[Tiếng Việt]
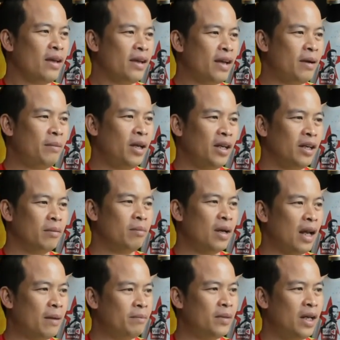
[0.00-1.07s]
Nam Định được
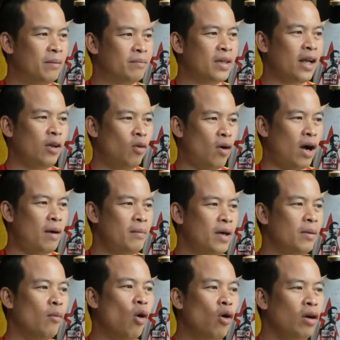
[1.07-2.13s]
15 điểm, Thanh Hóa
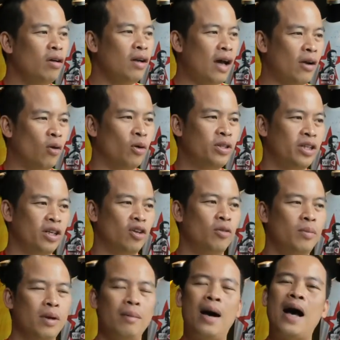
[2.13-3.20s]
14, Hà Nội chỉ được có
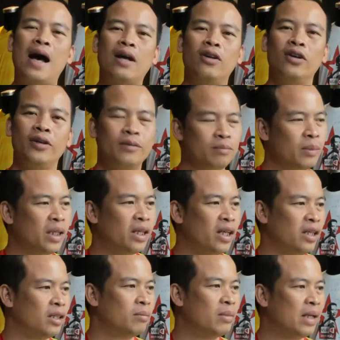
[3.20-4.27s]
13 thôi, Bình
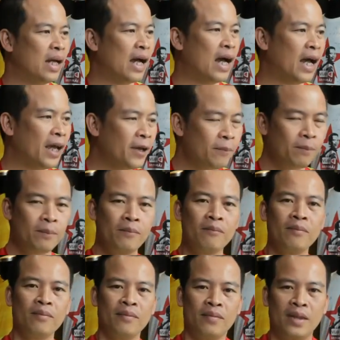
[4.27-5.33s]
Định được 12.
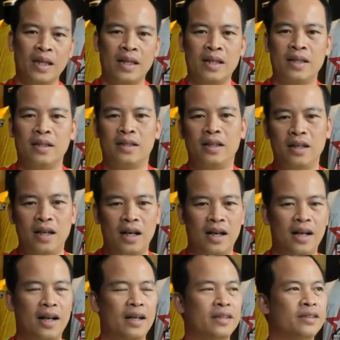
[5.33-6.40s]
Thì
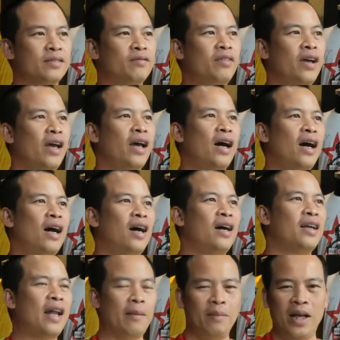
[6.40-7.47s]
ờ, về
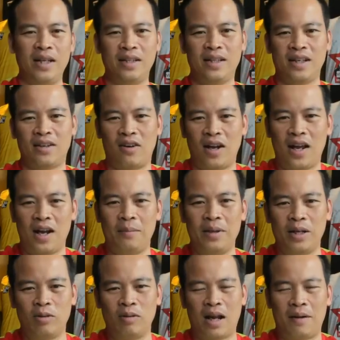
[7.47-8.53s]
Nam Định thì có lẽ là
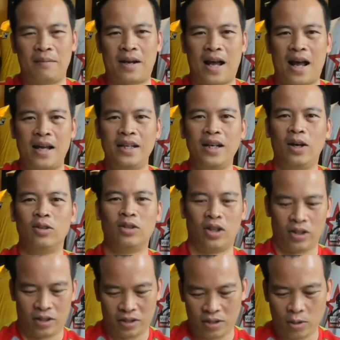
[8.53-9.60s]
mình cũng làm khá nhiều rồi,
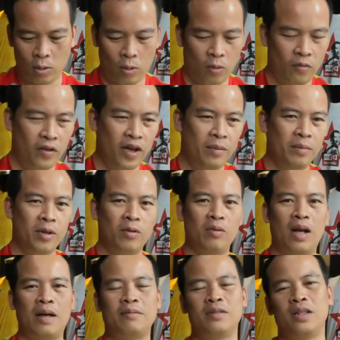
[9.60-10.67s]
cổ động viên mình cũng
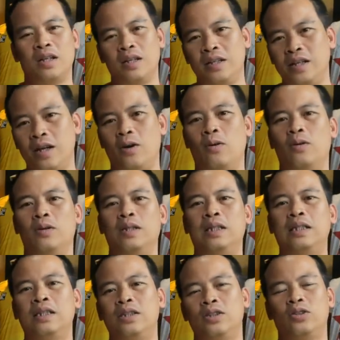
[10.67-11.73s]
làm rất là nhiều
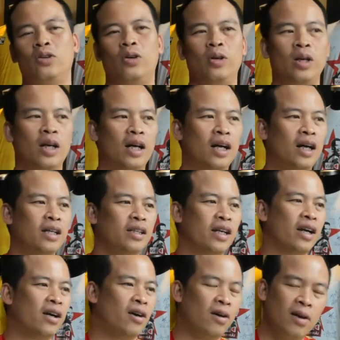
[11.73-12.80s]
rồi uh, những
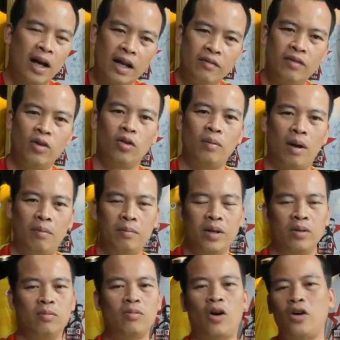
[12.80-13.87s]
cái khó khăn về đội bóng
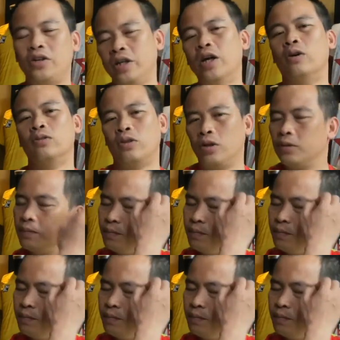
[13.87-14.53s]
mình cũng nói nhiều rồi